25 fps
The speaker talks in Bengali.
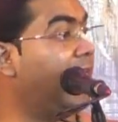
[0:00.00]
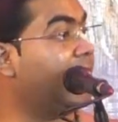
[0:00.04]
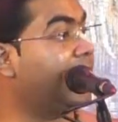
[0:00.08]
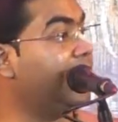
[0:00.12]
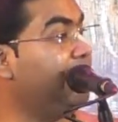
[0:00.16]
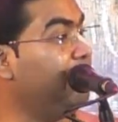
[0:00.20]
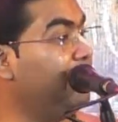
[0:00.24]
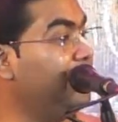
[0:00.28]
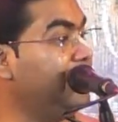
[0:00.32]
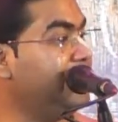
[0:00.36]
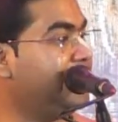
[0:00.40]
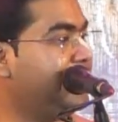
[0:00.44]

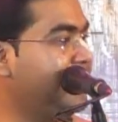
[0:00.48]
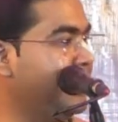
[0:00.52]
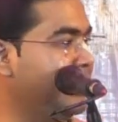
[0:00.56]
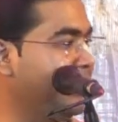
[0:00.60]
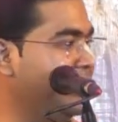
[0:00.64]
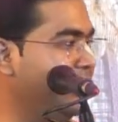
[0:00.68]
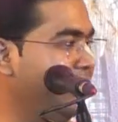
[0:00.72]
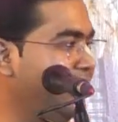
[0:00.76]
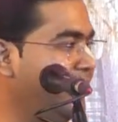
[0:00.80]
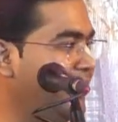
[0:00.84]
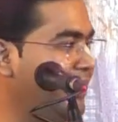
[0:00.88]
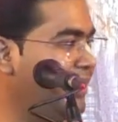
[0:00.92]
কাকে বলছেন
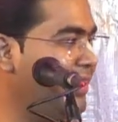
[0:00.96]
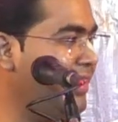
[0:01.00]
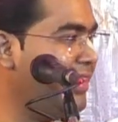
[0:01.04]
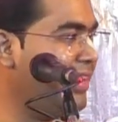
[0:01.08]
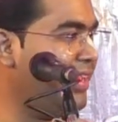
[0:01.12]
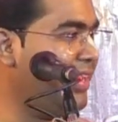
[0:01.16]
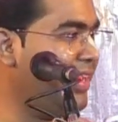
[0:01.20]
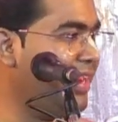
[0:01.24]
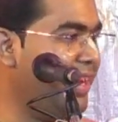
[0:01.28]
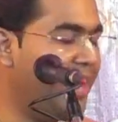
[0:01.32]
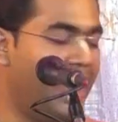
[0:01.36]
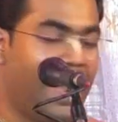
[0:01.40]

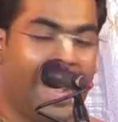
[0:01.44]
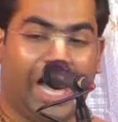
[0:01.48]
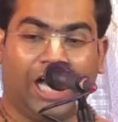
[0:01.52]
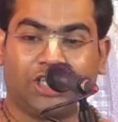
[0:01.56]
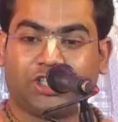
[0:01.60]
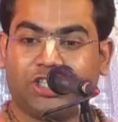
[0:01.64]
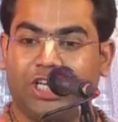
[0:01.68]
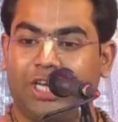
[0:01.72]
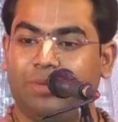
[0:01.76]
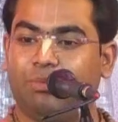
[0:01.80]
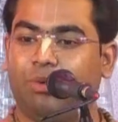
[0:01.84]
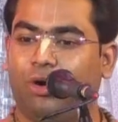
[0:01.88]

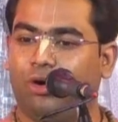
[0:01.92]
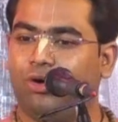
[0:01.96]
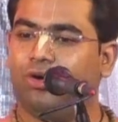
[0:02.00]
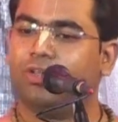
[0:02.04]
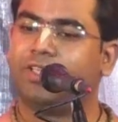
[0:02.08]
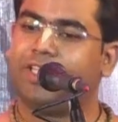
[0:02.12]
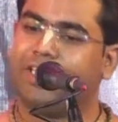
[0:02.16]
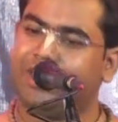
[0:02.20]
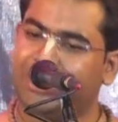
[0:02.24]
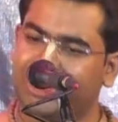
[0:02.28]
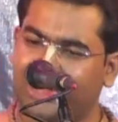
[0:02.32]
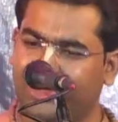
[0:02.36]
আসলে বহু
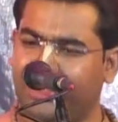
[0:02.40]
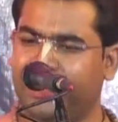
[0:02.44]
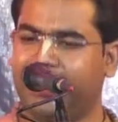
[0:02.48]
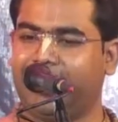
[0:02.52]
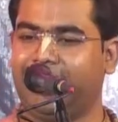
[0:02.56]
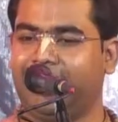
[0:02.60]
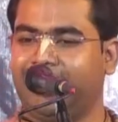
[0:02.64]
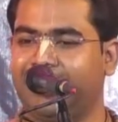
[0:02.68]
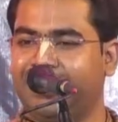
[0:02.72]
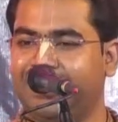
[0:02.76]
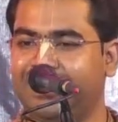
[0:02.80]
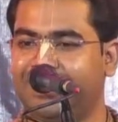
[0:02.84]
ধরে